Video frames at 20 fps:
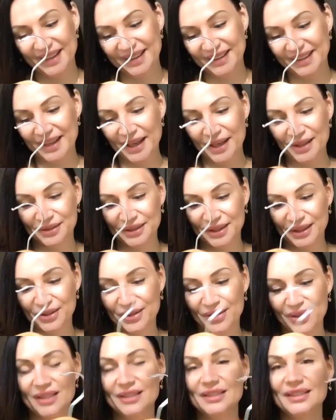Да, вот
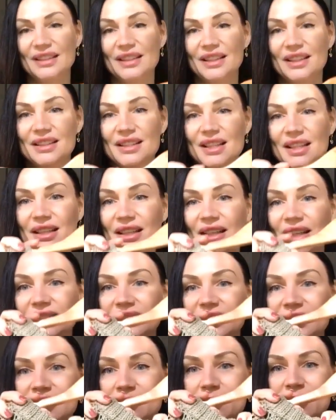такое открытие я
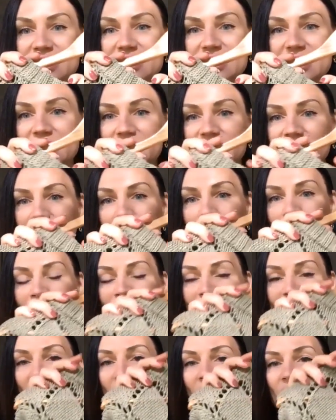для себя сделала.
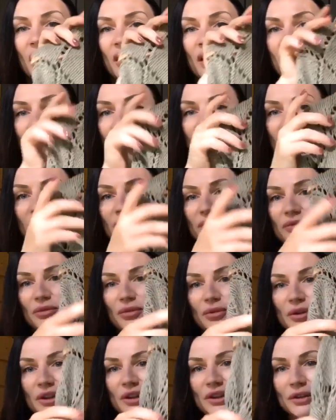
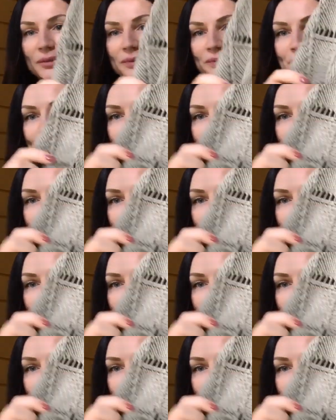Вот.